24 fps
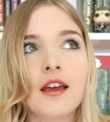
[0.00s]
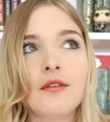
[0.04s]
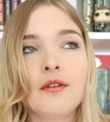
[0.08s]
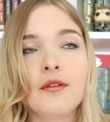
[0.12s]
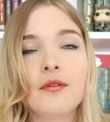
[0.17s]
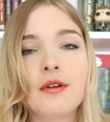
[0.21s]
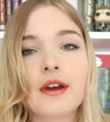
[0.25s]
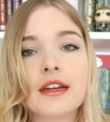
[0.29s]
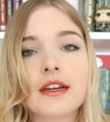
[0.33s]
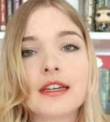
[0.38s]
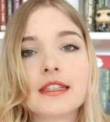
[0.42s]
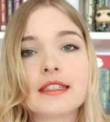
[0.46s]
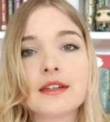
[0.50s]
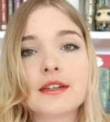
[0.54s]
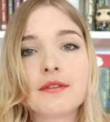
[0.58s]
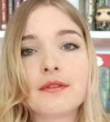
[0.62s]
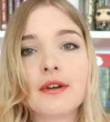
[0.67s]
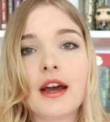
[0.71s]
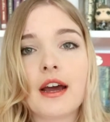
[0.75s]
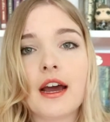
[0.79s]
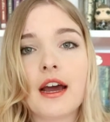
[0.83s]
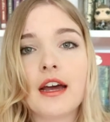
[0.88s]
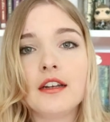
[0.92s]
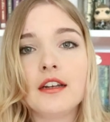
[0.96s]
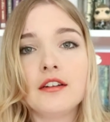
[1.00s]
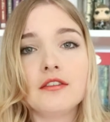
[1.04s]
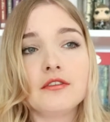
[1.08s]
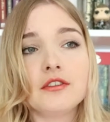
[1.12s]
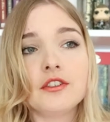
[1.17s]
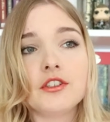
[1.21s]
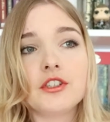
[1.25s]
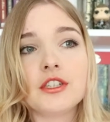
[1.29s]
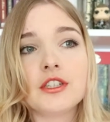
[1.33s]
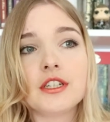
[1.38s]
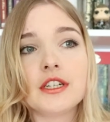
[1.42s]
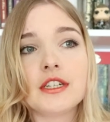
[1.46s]
wir fangen jetzt einfach an
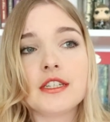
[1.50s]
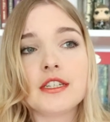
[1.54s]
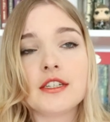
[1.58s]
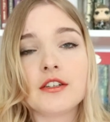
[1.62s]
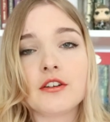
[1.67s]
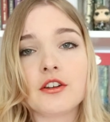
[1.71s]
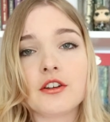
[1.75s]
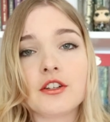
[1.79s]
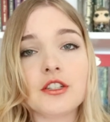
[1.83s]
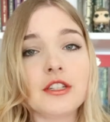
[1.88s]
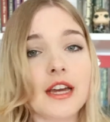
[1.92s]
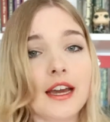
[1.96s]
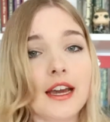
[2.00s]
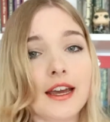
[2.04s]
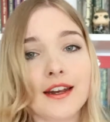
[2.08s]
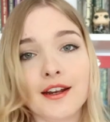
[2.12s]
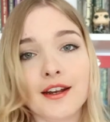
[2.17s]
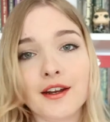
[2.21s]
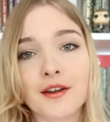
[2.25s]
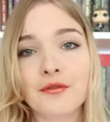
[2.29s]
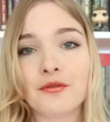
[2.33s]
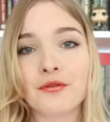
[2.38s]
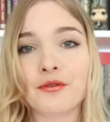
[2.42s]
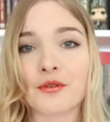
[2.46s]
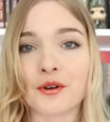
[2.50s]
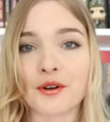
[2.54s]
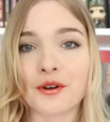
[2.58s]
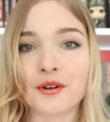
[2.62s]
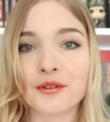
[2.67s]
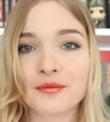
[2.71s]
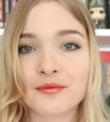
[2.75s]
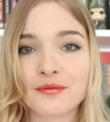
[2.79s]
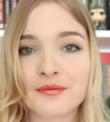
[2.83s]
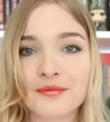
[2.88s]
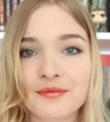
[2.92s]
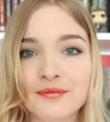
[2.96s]
und ich stelle sie euch nacheinander vor.
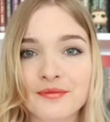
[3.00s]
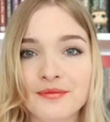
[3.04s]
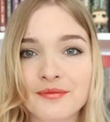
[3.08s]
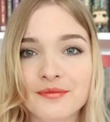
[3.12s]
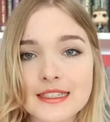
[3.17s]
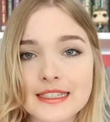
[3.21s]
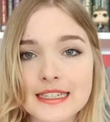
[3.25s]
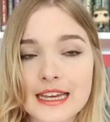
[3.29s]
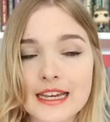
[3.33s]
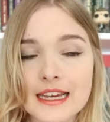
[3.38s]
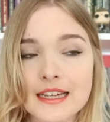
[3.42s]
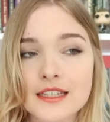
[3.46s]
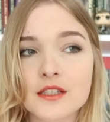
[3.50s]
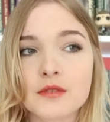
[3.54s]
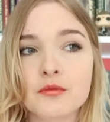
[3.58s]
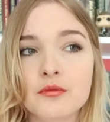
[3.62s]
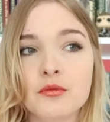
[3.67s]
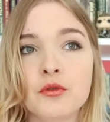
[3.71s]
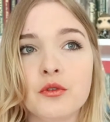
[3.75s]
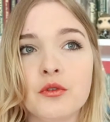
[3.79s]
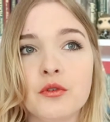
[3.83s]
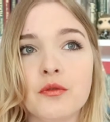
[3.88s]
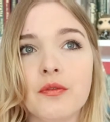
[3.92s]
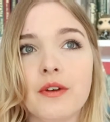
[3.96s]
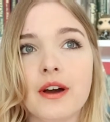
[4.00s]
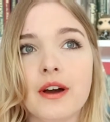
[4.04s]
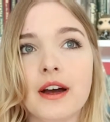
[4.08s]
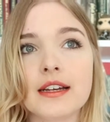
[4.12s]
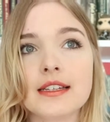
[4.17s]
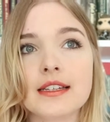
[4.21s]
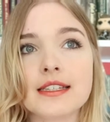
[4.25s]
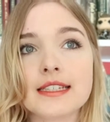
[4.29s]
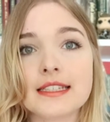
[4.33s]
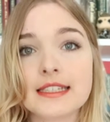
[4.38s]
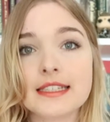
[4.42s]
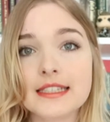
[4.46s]
Das erste Buch,
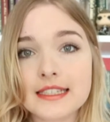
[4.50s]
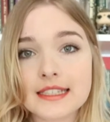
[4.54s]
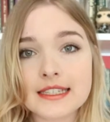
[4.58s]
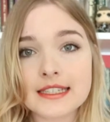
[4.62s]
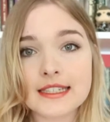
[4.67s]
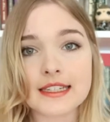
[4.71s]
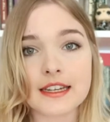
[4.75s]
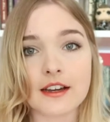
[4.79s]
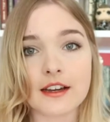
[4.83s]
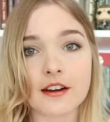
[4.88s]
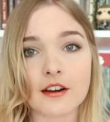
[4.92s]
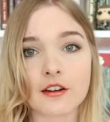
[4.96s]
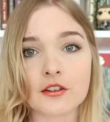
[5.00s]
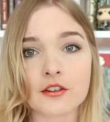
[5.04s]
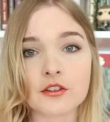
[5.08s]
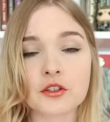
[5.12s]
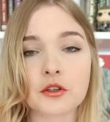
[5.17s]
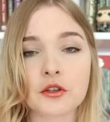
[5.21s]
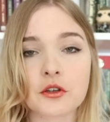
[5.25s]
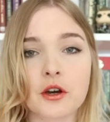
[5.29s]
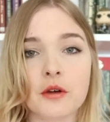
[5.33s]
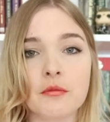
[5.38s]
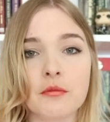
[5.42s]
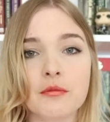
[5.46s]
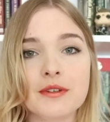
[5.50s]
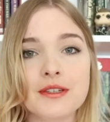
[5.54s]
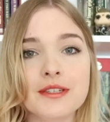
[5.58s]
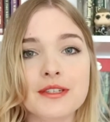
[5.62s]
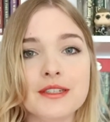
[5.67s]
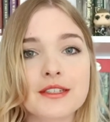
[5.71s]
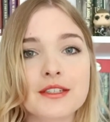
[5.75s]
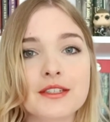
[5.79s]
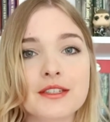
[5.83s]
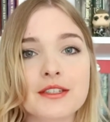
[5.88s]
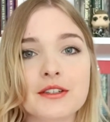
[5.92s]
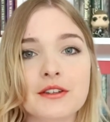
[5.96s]
was dieses Jahr rausgekommen
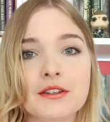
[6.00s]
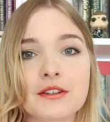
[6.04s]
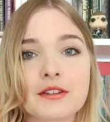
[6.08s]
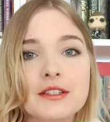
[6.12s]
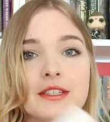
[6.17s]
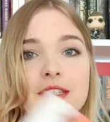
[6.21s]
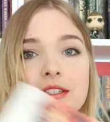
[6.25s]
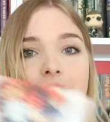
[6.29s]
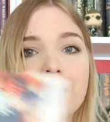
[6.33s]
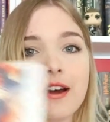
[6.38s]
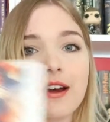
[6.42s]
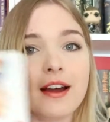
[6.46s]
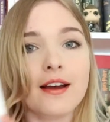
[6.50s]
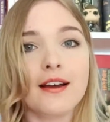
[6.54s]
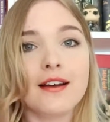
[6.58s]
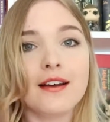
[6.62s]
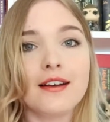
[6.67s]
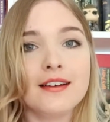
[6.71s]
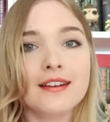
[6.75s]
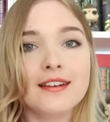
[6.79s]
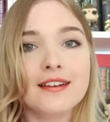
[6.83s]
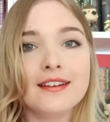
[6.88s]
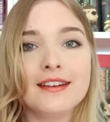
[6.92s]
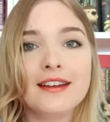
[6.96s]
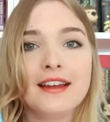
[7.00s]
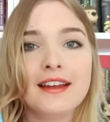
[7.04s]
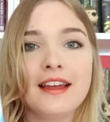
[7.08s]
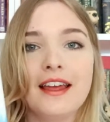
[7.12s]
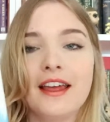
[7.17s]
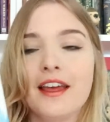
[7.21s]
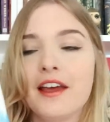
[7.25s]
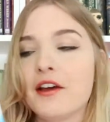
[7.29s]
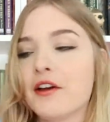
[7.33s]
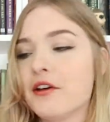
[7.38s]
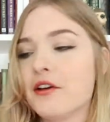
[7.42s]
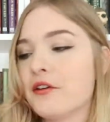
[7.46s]
ist, und zwar
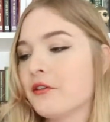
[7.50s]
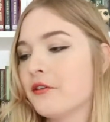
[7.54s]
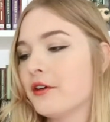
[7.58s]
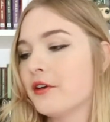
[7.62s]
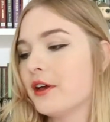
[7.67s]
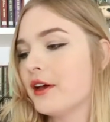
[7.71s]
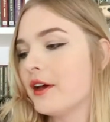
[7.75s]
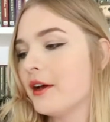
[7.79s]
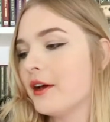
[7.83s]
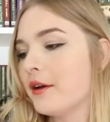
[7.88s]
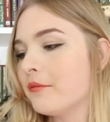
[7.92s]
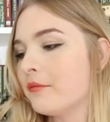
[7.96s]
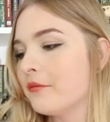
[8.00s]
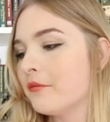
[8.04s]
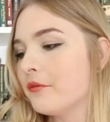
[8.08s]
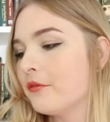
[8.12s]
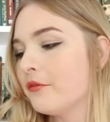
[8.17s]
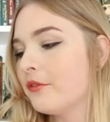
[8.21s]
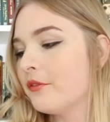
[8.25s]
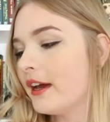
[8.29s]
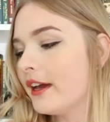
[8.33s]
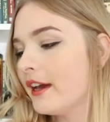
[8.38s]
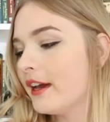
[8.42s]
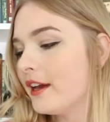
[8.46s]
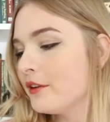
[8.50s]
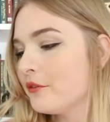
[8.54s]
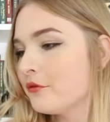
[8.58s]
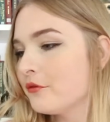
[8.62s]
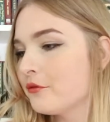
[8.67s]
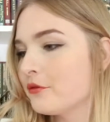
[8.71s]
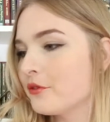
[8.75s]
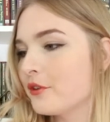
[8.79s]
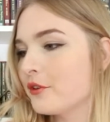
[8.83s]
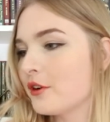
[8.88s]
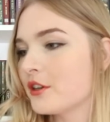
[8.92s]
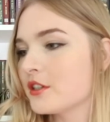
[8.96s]
ähm, Fire and
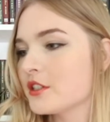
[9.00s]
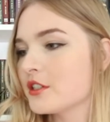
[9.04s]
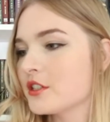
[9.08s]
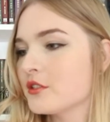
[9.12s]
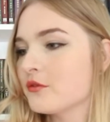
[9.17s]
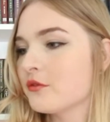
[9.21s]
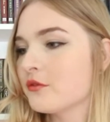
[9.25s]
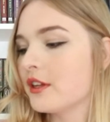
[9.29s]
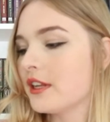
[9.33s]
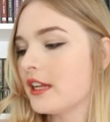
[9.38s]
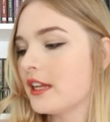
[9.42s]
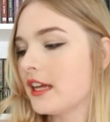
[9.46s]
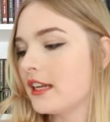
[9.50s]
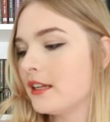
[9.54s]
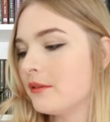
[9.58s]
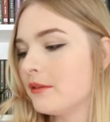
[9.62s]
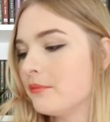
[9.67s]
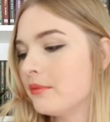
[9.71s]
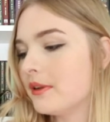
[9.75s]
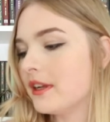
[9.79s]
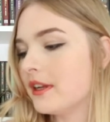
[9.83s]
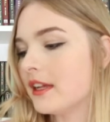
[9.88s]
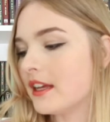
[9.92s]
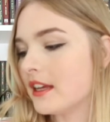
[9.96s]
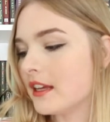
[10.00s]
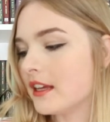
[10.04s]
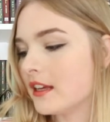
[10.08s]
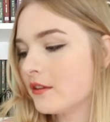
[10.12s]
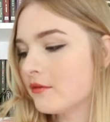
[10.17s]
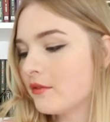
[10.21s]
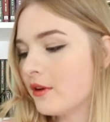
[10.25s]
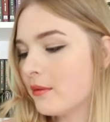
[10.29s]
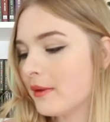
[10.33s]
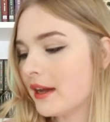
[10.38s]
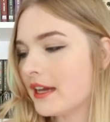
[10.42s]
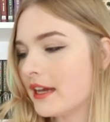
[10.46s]
Frost von Ellie Plague
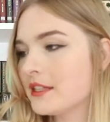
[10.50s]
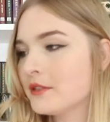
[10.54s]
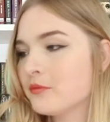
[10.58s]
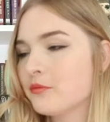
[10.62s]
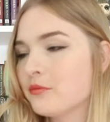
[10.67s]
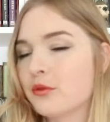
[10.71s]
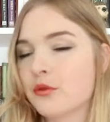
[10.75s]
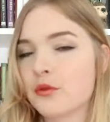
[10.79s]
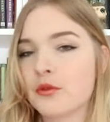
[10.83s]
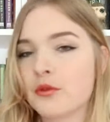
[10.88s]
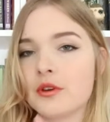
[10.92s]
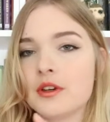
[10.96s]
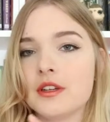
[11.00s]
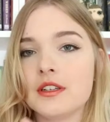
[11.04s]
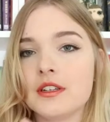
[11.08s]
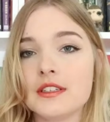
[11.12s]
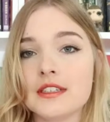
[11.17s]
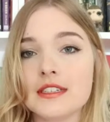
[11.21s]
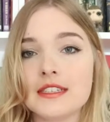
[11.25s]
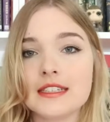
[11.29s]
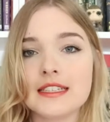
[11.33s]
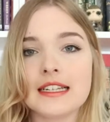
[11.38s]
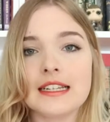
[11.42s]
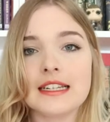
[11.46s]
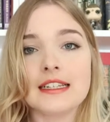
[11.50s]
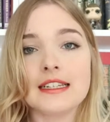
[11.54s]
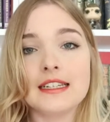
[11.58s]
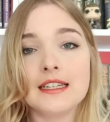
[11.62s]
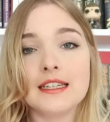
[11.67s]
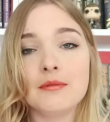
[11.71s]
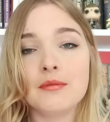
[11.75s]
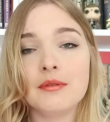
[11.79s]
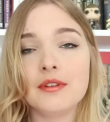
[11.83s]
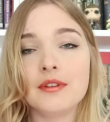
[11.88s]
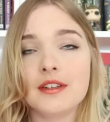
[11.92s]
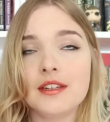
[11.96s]
vom Eis berührt. Ich
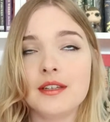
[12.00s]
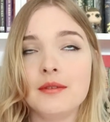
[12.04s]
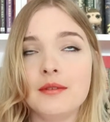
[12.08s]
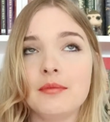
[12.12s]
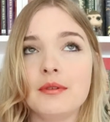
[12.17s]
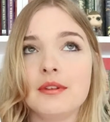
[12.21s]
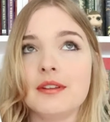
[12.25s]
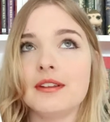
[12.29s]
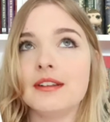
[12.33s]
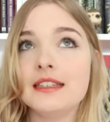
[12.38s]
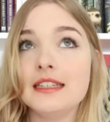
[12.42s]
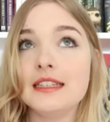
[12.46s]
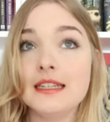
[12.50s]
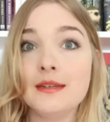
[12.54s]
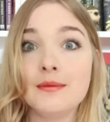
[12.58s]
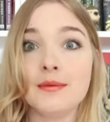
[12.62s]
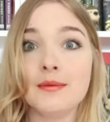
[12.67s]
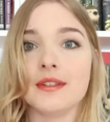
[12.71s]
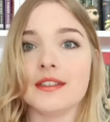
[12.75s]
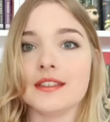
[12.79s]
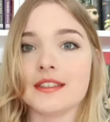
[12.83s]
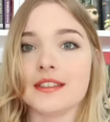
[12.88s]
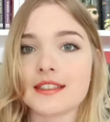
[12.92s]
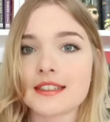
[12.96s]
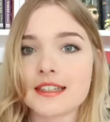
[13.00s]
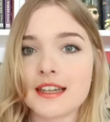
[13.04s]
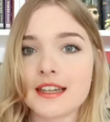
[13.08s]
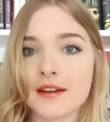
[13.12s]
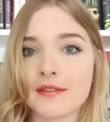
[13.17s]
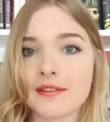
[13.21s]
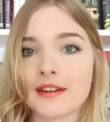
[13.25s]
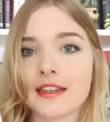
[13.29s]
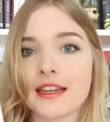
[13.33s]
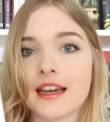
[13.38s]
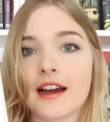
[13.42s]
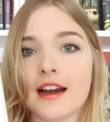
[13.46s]
liebe, liebe, liebe dieses
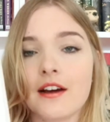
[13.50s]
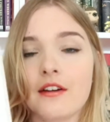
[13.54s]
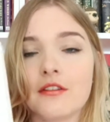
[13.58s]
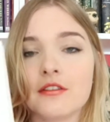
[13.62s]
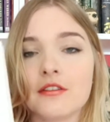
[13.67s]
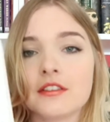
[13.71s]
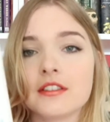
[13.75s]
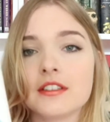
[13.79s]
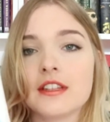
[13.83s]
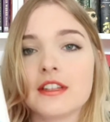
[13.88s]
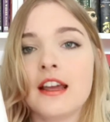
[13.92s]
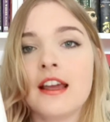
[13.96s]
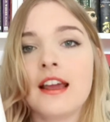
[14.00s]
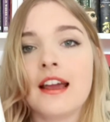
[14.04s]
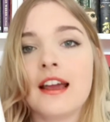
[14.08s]
Cover, ja. Und